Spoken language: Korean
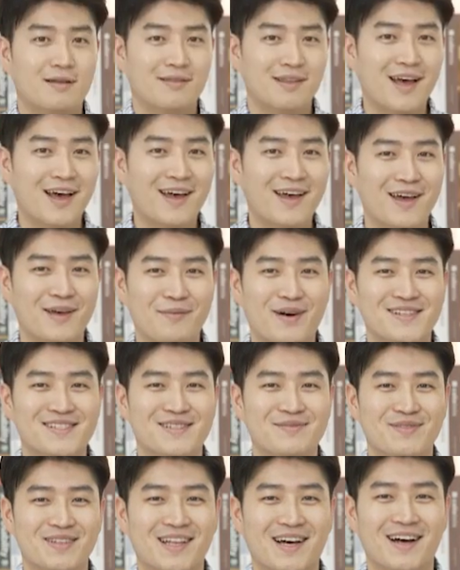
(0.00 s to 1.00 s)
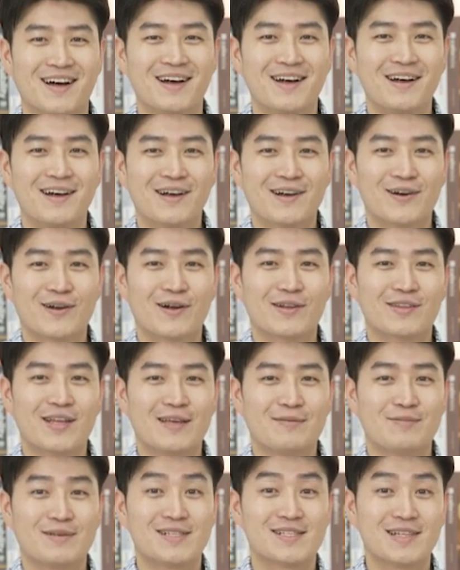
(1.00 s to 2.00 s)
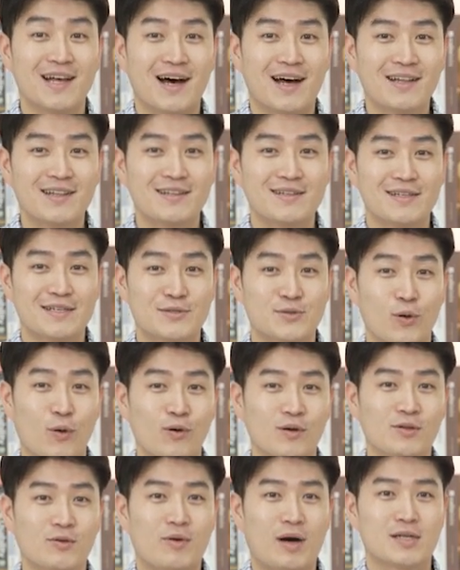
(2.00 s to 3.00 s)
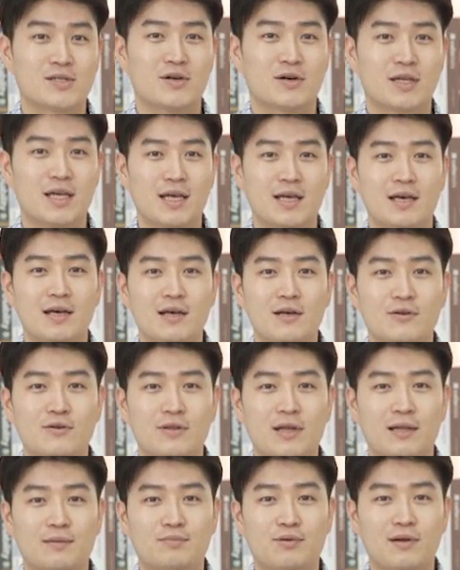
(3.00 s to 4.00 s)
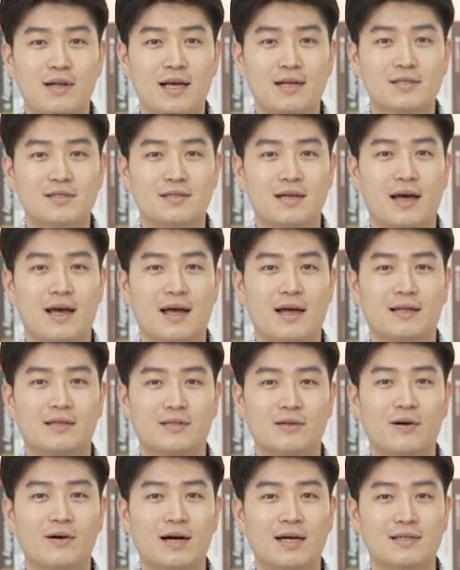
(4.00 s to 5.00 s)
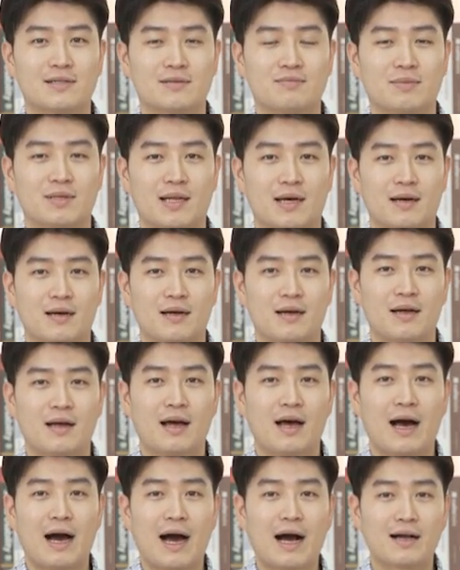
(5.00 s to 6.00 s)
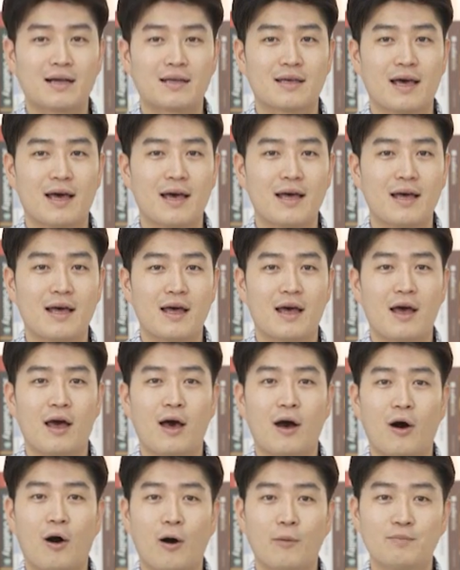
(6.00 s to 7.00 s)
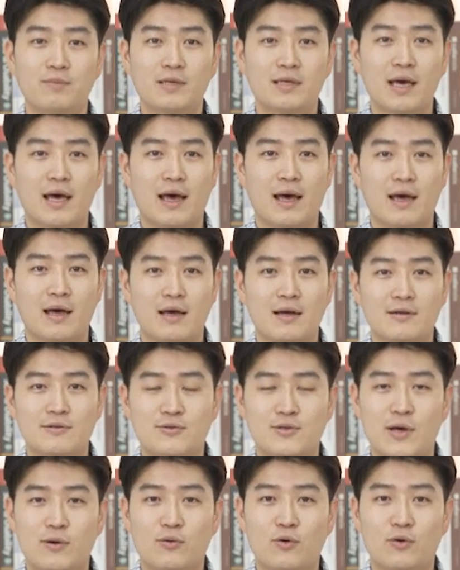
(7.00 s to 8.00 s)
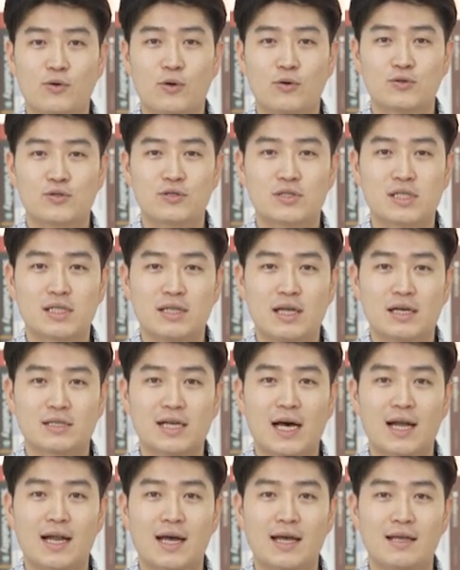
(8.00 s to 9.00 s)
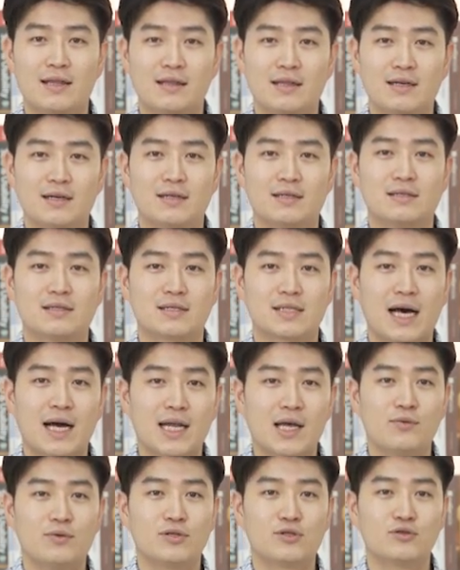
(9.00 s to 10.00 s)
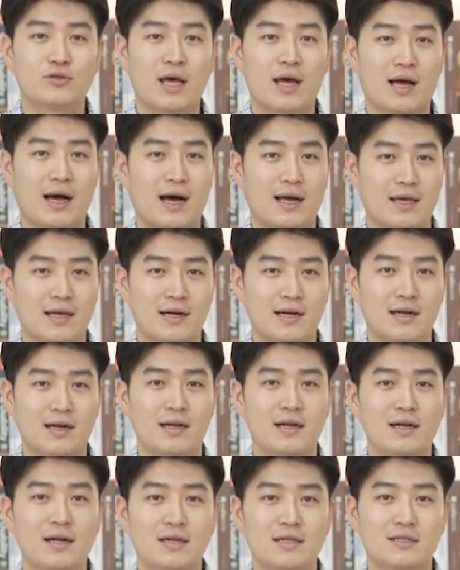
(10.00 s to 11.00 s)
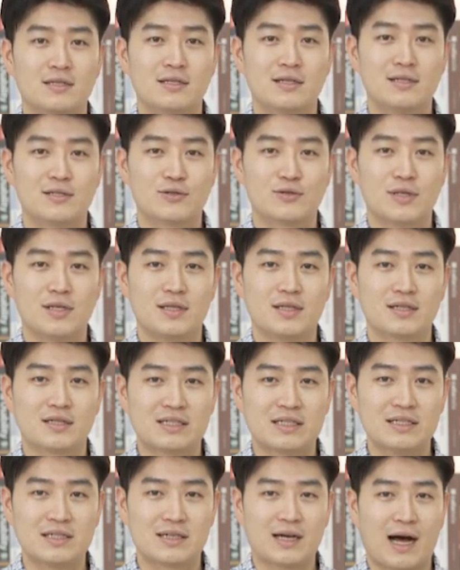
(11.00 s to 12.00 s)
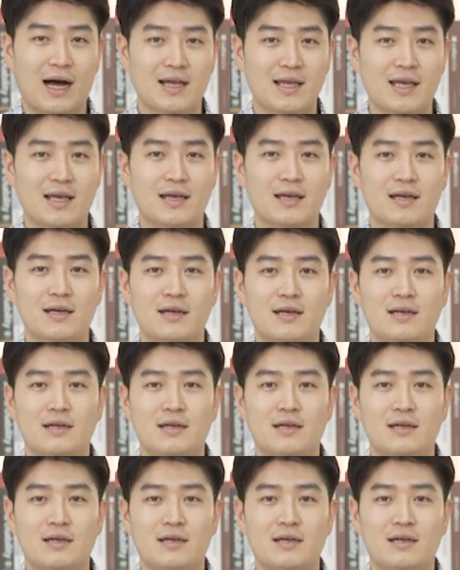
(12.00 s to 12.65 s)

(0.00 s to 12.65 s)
네, 맞습니다. 그런데 이 비싼, 이 좋은 과정이 휴넷 플렉스에 들어가 있습니다. 학계, 업계, 최고 교수진의 살아있는 사례 위중의 강의를 들을 수 있는 그 강의,